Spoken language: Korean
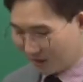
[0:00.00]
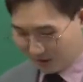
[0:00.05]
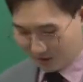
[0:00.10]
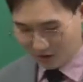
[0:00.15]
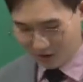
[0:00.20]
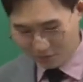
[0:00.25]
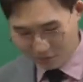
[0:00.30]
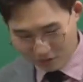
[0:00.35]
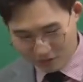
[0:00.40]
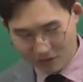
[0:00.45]

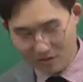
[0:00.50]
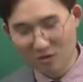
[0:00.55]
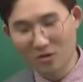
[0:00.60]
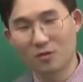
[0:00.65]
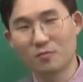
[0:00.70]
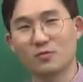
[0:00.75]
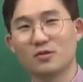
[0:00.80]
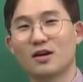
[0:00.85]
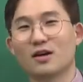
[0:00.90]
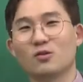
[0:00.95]
여러분들을
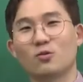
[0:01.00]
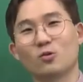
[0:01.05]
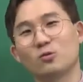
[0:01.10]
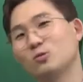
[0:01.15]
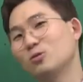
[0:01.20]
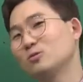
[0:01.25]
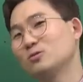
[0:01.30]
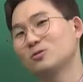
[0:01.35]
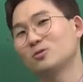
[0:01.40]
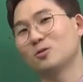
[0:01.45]
너무나
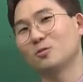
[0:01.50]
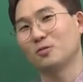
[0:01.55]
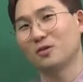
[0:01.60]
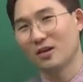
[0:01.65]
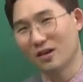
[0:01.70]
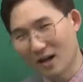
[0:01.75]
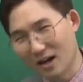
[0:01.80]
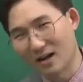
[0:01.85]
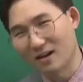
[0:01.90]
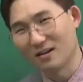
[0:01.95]

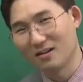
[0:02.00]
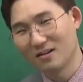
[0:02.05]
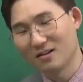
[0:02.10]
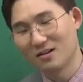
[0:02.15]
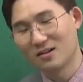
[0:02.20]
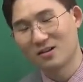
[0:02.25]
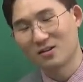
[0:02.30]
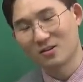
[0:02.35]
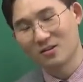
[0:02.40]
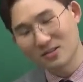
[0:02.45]
고통스럽게 할
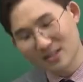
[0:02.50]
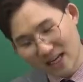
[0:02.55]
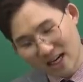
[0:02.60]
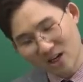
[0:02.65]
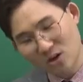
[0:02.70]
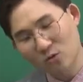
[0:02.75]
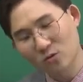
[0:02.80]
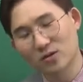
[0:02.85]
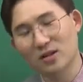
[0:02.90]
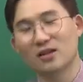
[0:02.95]
그런
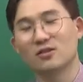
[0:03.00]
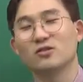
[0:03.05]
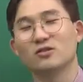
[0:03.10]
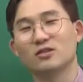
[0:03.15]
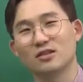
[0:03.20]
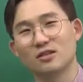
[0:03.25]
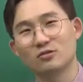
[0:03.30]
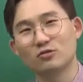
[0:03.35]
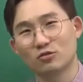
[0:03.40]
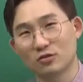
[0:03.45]
새로운
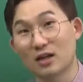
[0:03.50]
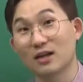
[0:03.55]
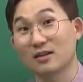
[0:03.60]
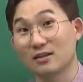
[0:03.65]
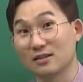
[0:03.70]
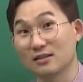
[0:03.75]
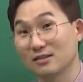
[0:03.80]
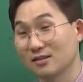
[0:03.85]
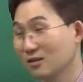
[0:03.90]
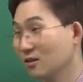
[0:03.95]
단원이 추가가
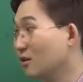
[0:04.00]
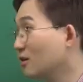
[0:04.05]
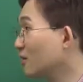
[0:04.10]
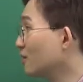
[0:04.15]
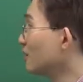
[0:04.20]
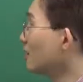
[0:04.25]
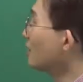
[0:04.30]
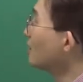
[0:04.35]
됐어.